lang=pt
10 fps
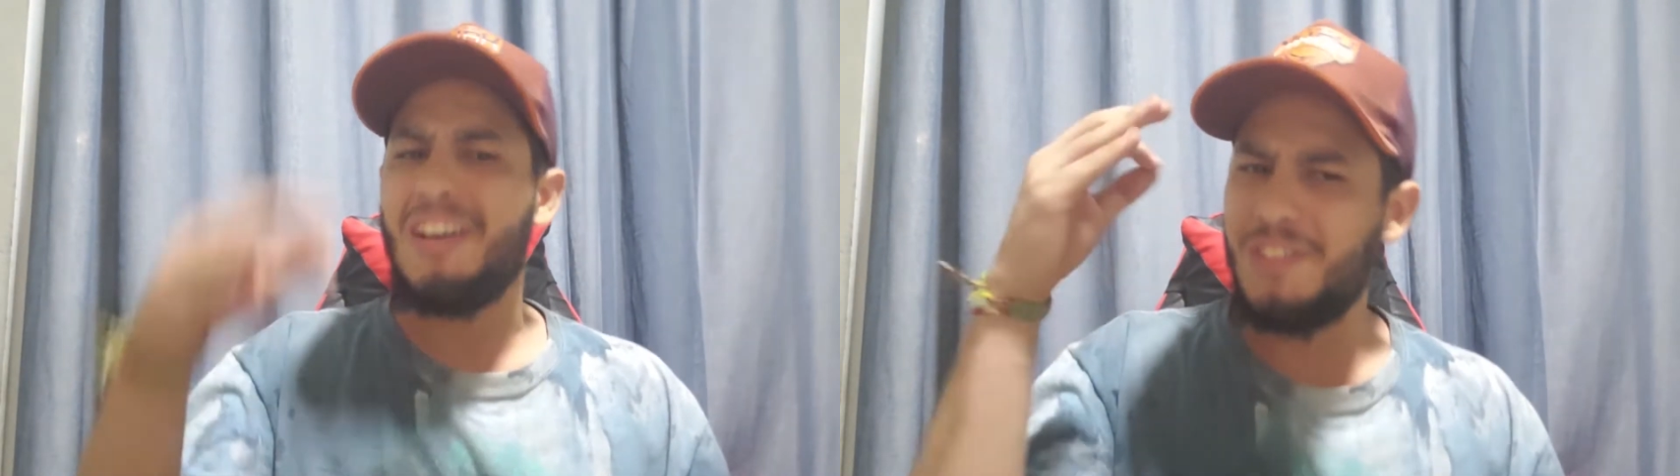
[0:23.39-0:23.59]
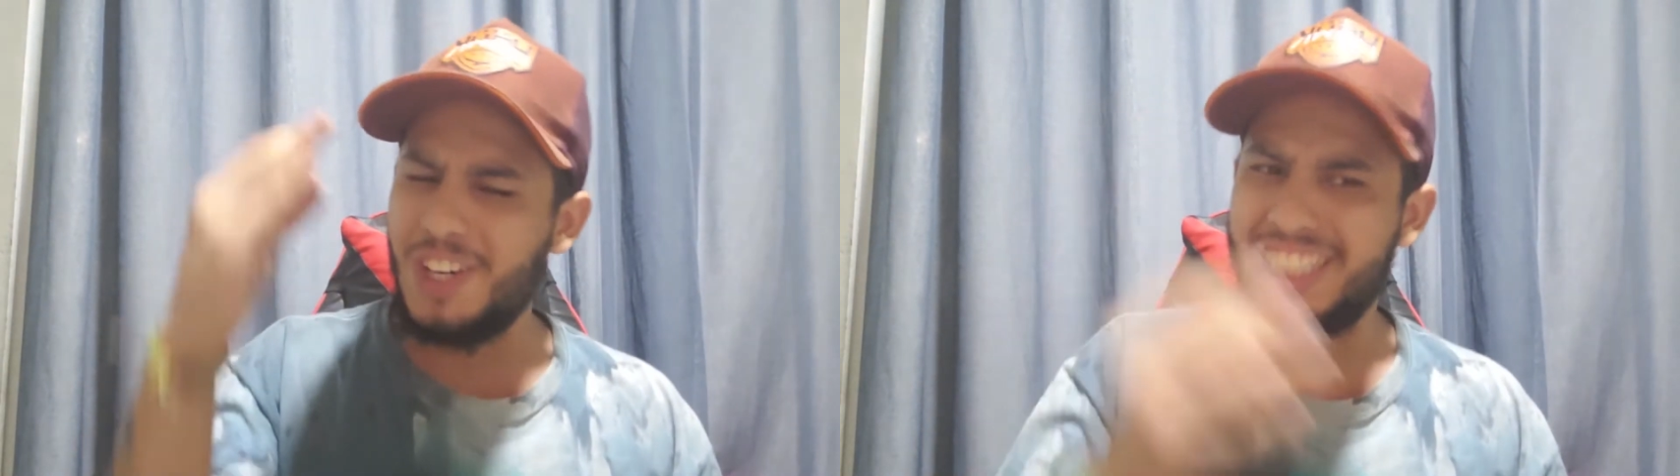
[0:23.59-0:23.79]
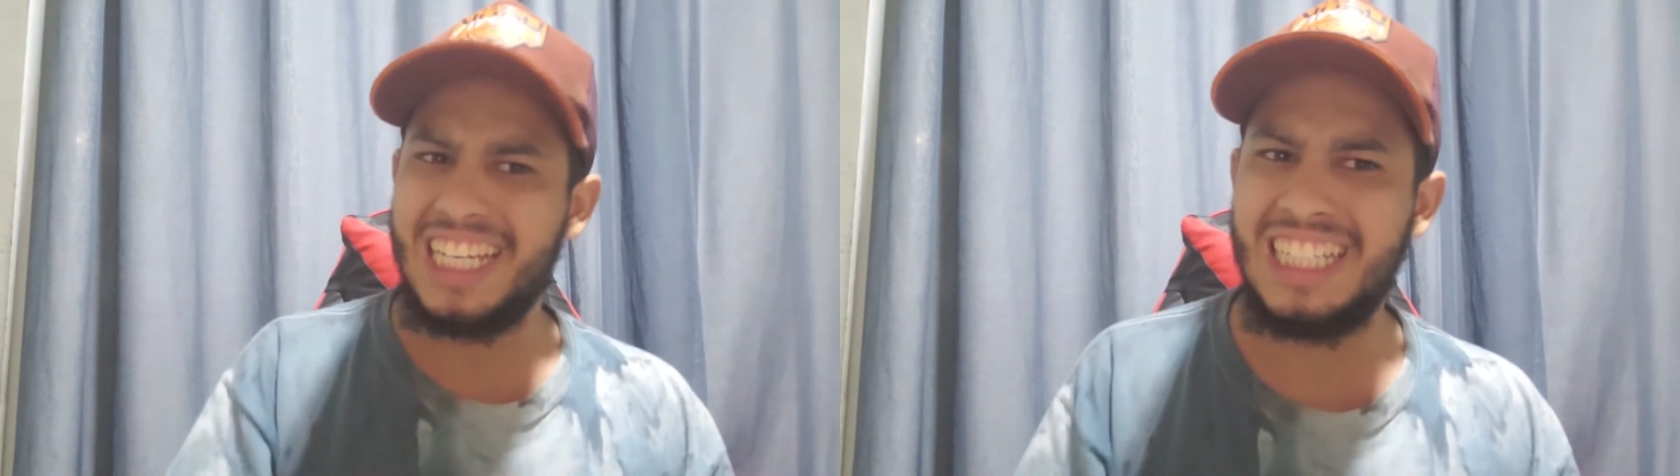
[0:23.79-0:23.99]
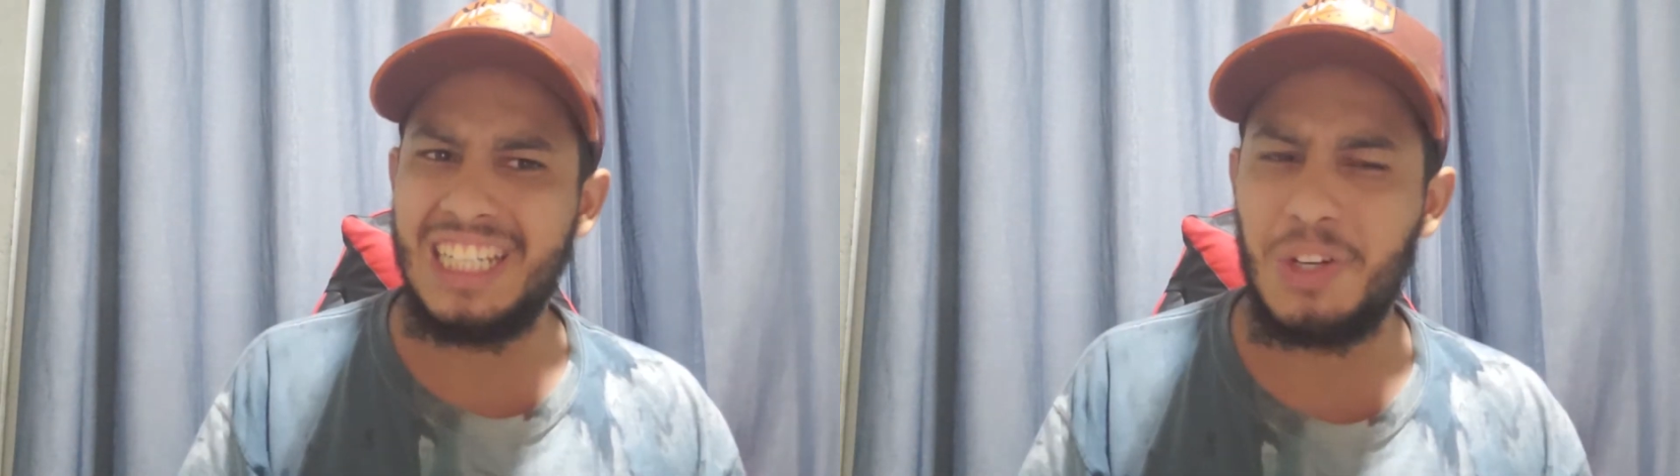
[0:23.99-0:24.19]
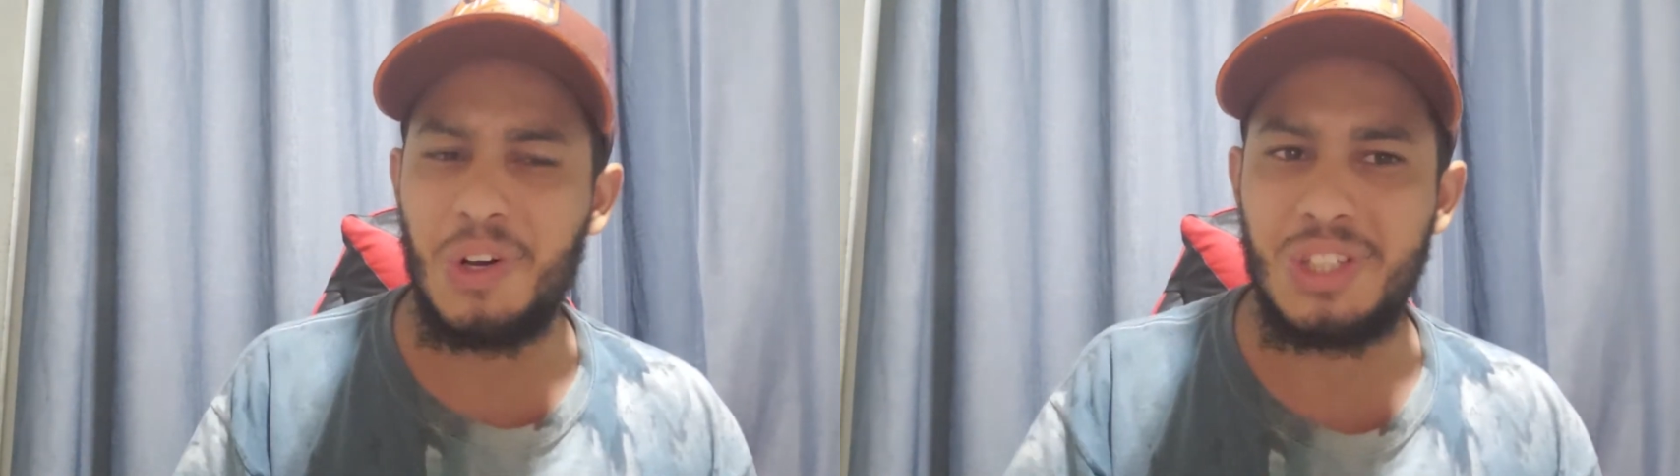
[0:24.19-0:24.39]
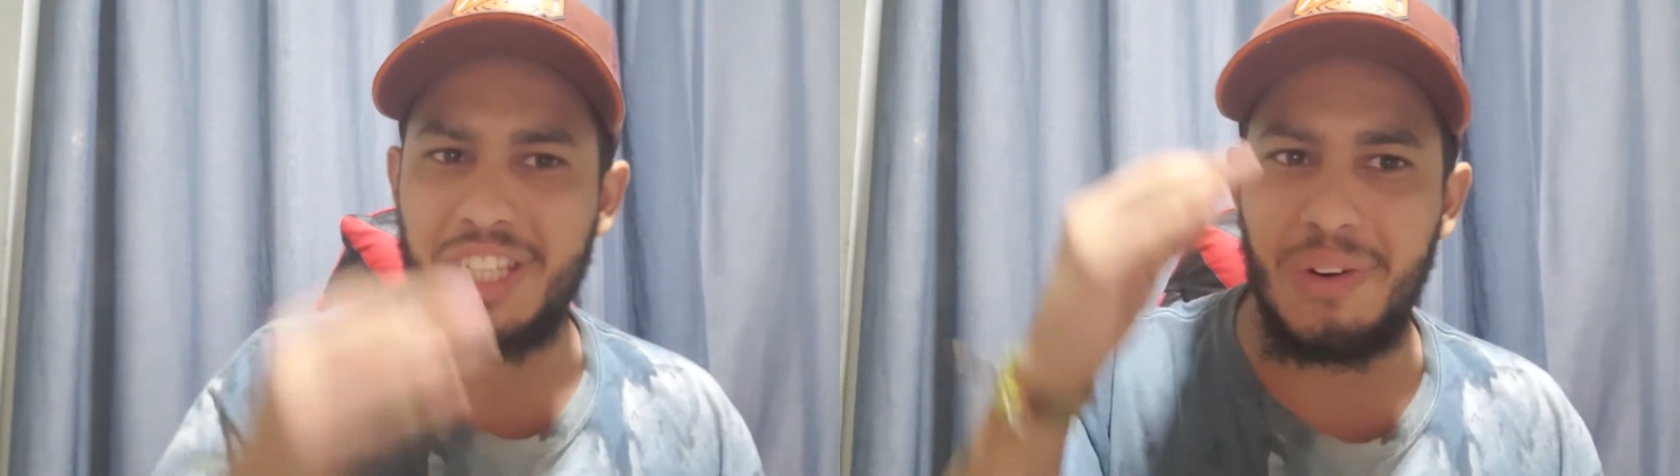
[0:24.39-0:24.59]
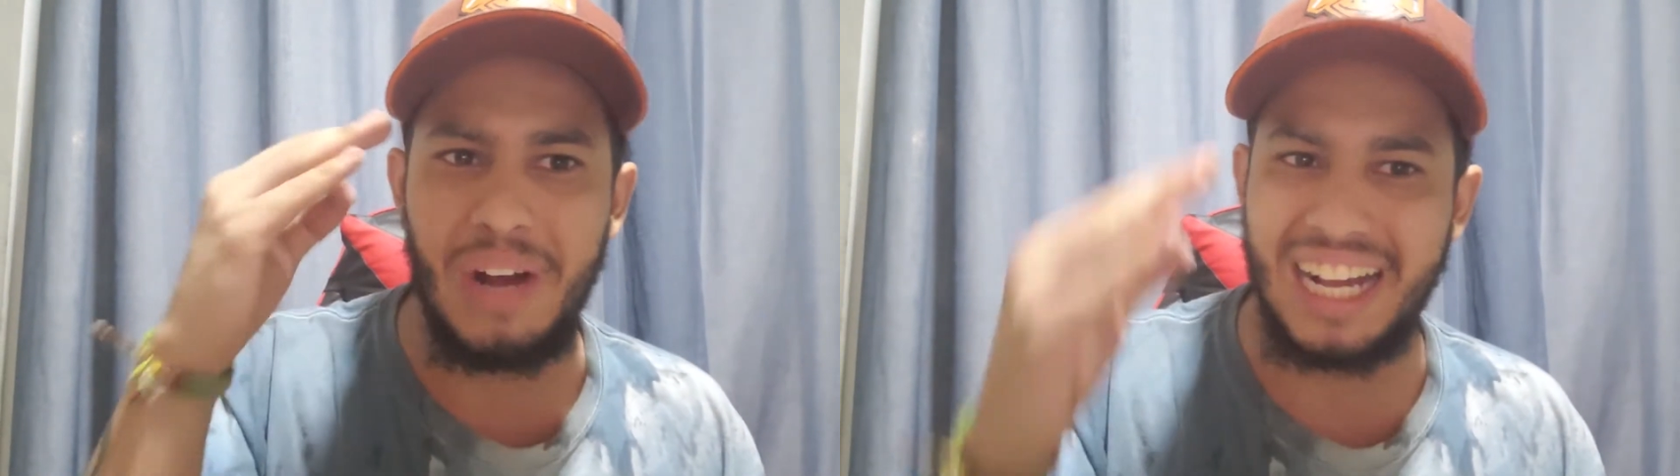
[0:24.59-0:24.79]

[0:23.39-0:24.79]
vocês encontram